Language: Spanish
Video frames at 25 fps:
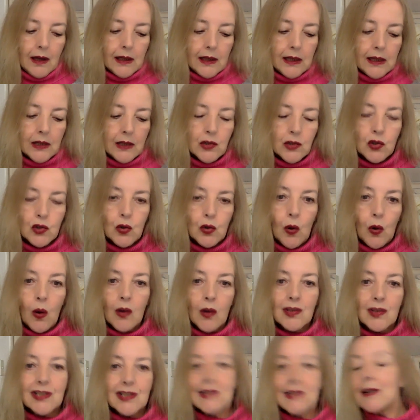Y
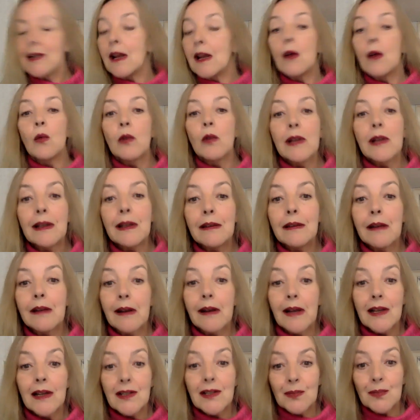esto sin ningún
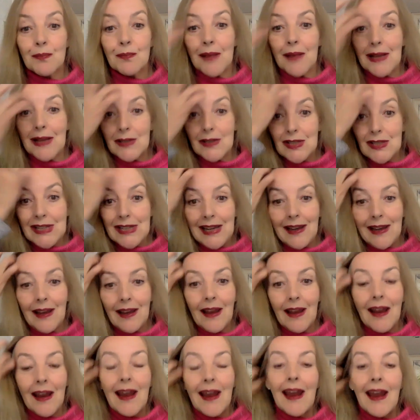interés más
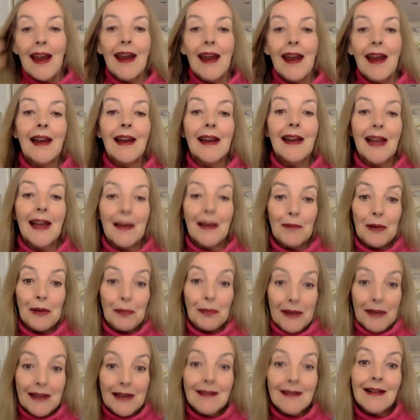que eh,
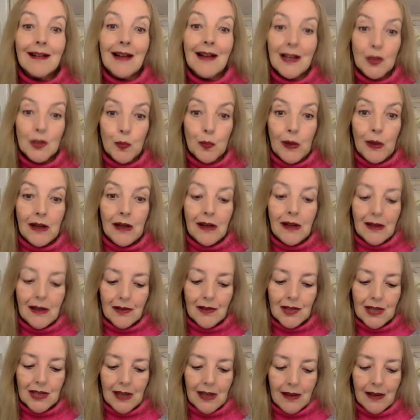vivir la
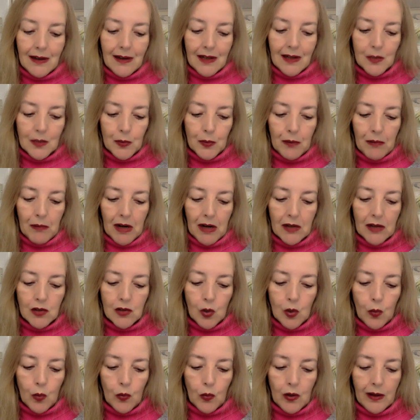experiencia de las primeras
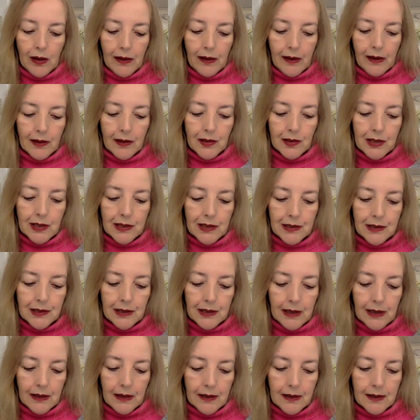comunidades
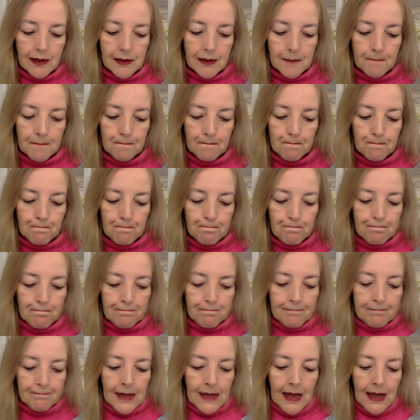cristianas.
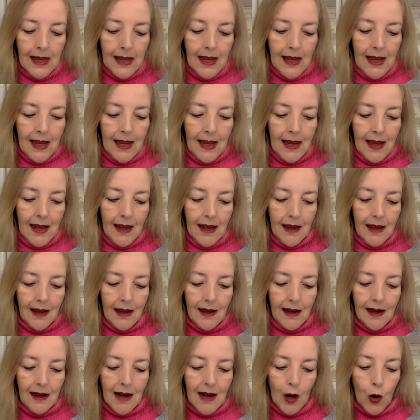
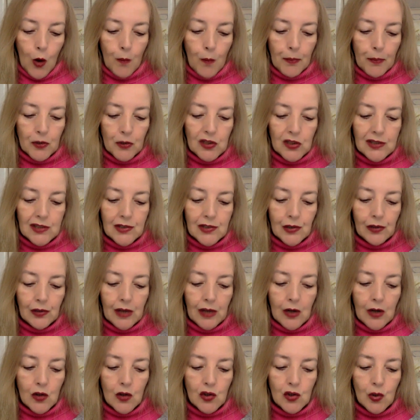Eh, la composición
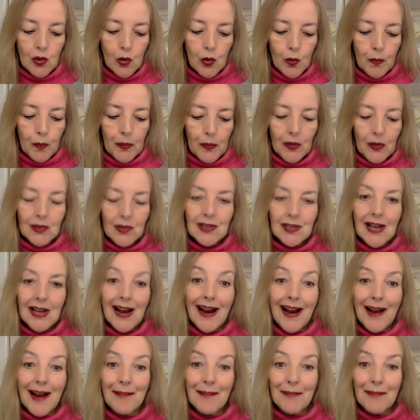de los grupos
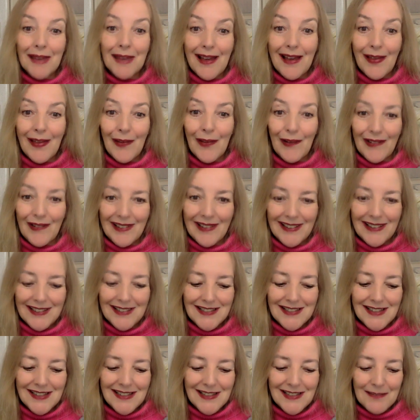han cambiado
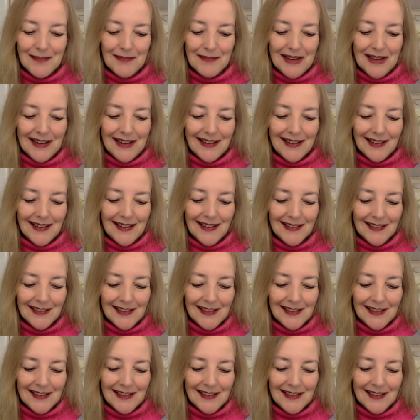esta semana.